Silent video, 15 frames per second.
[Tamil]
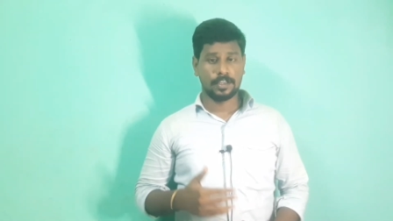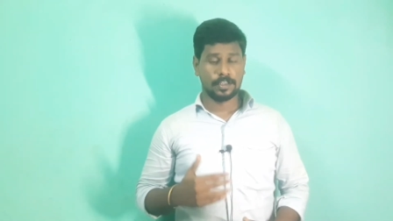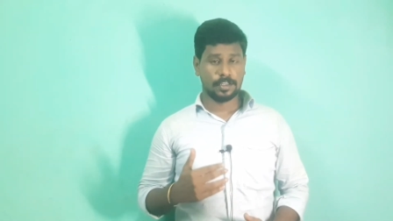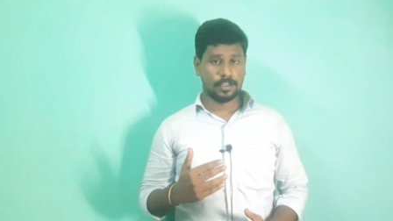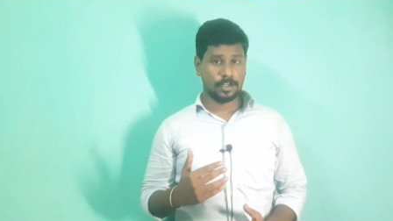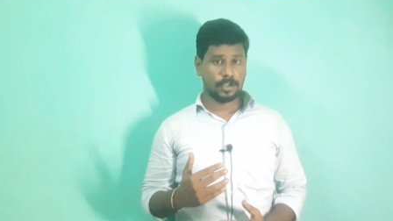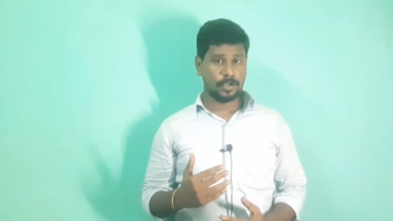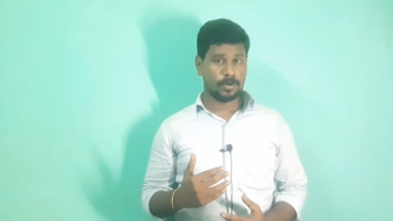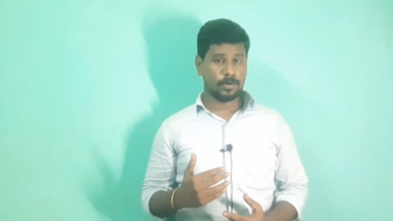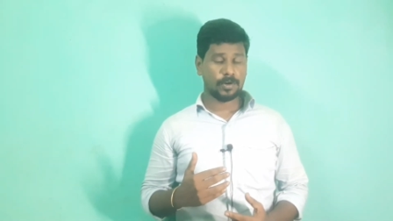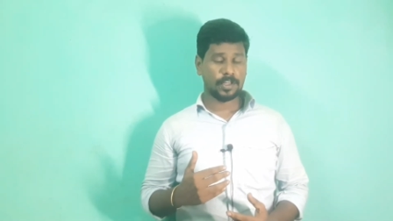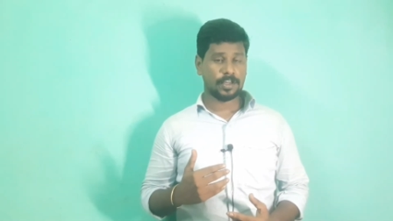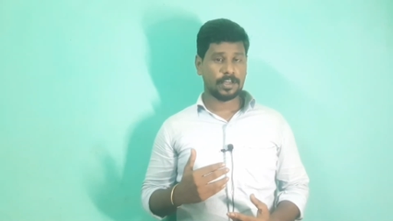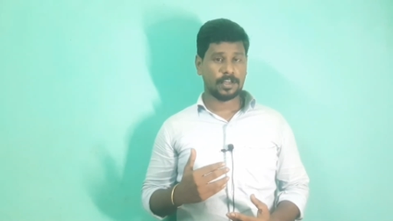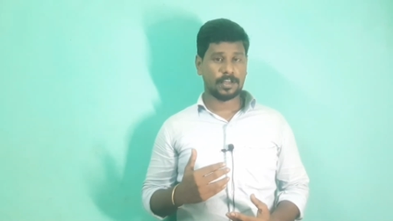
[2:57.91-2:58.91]
ஹீரோயினோட
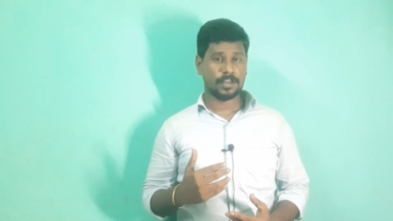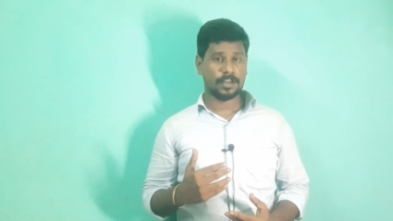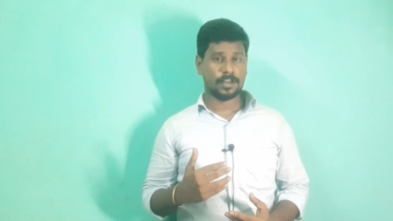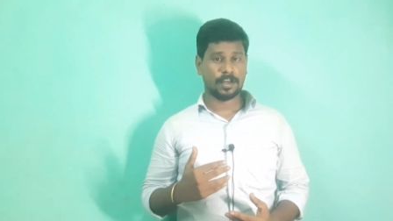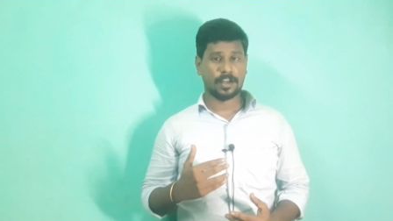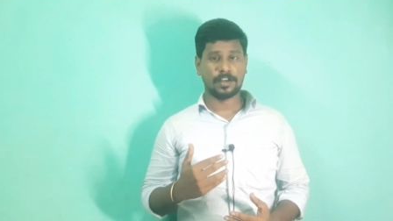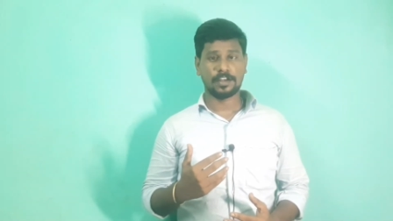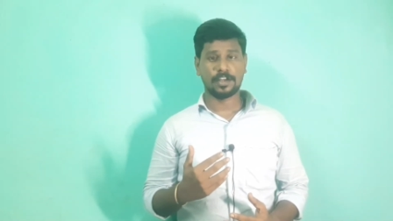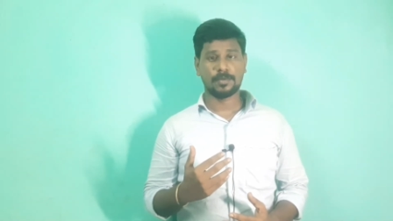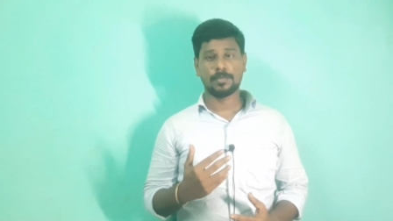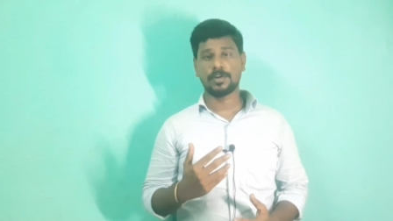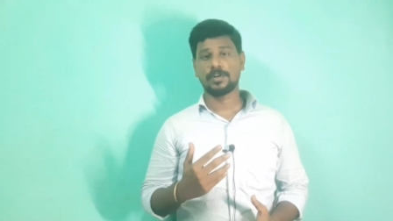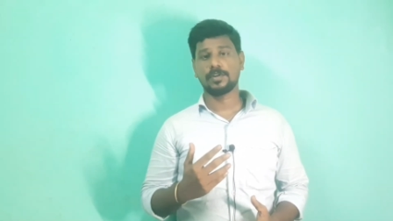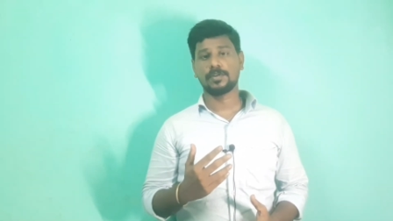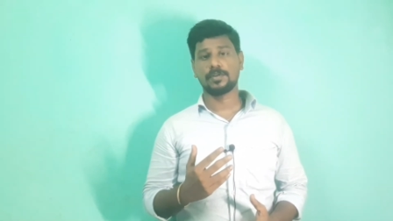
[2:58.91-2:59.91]
அண்ணன்
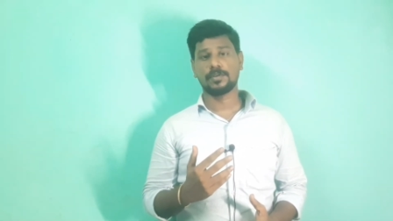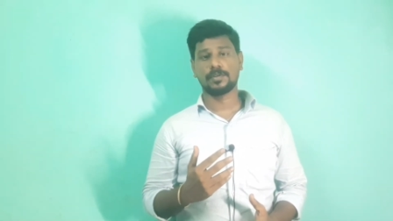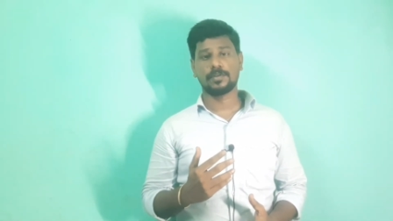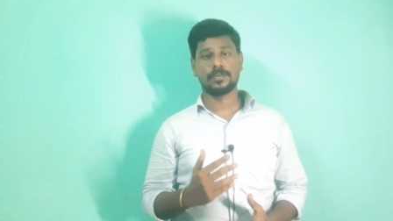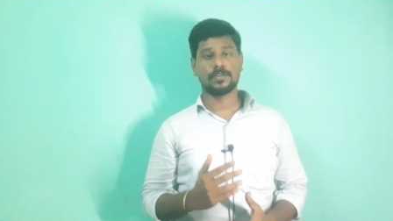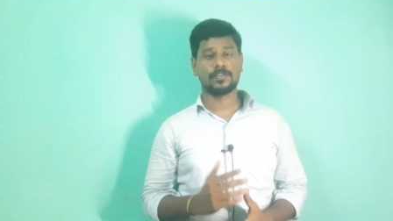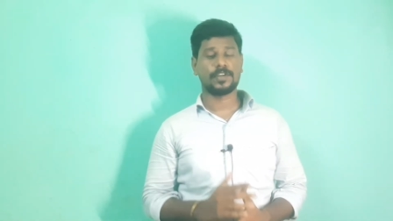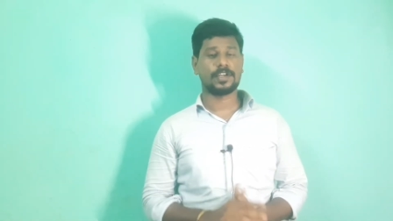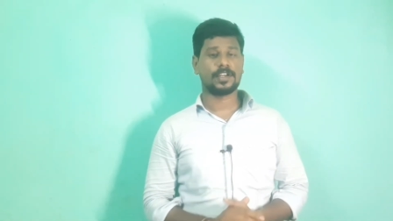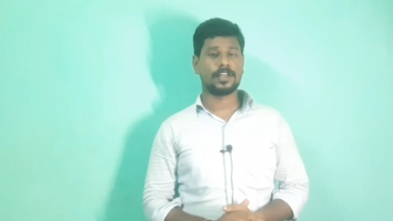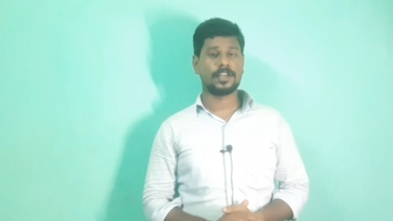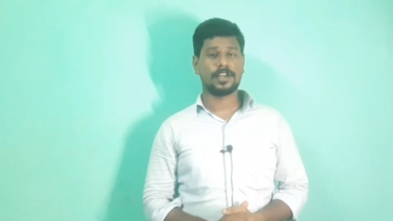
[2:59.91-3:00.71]
மட்டும் வீட்டில்